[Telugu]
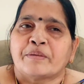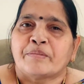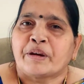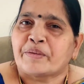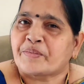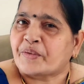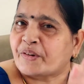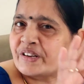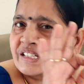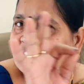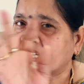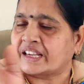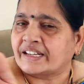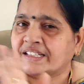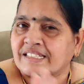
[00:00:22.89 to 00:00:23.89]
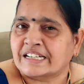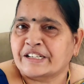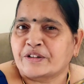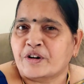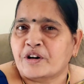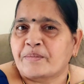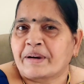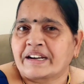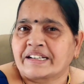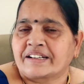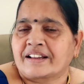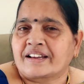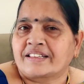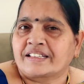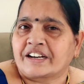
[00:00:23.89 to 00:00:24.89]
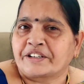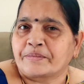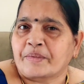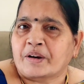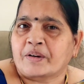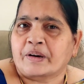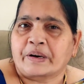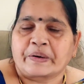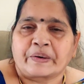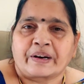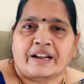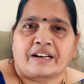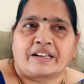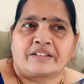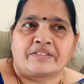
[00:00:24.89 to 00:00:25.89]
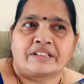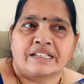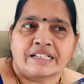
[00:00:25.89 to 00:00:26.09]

మేము పోయినసారి అసలు ఇంట్లో నుండి బయటికి రాలేదు కాబట్టి మాకు కరోనా లేవు